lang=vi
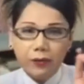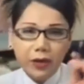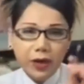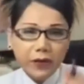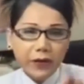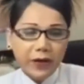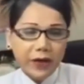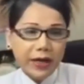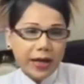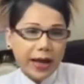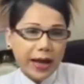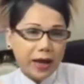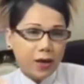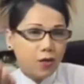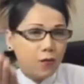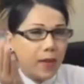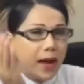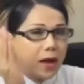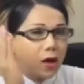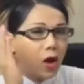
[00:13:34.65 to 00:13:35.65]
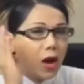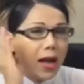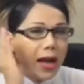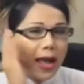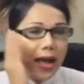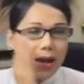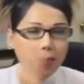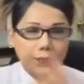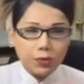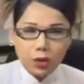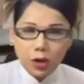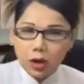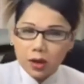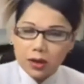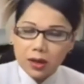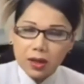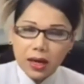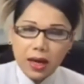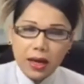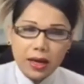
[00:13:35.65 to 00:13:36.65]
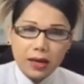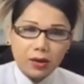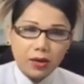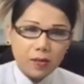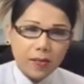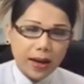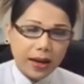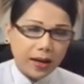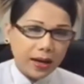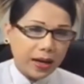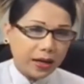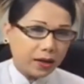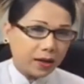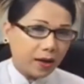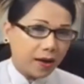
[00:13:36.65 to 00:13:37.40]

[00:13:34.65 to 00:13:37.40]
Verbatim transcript: quý vị nào mà có làm cho vấn đề là kêu bằng là